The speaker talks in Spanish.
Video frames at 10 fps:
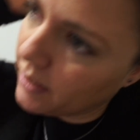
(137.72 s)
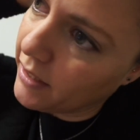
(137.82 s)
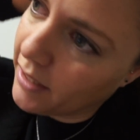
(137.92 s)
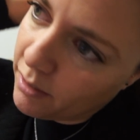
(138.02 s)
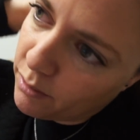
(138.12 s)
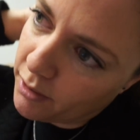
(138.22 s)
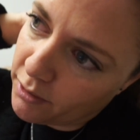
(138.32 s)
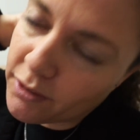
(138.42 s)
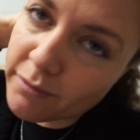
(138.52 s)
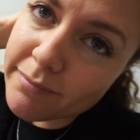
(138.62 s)
y
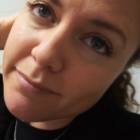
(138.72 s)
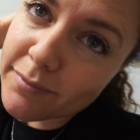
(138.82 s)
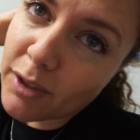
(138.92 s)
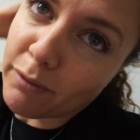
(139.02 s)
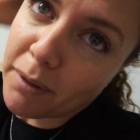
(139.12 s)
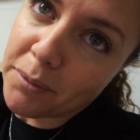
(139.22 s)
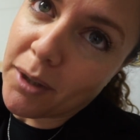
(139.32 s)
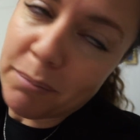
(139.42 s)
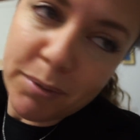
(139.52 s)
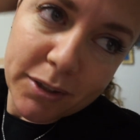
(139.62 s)
luego nos vamos
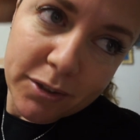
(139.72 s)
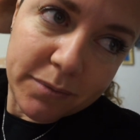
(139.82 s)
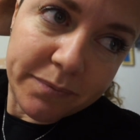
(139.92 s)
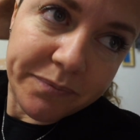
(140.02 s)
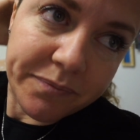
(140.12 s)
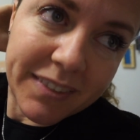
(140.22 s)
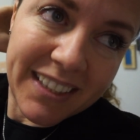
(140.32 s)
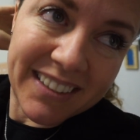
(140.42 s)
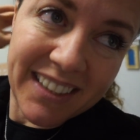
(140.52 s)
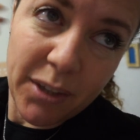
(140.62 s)
al puerto.
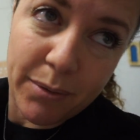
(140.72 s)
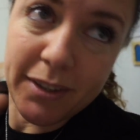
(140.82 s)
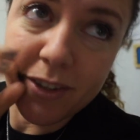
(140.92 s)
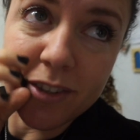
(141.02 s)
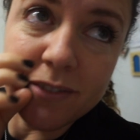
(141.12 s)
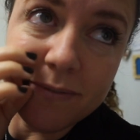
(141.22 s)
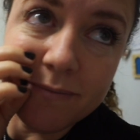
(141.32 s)
Y está lloviendo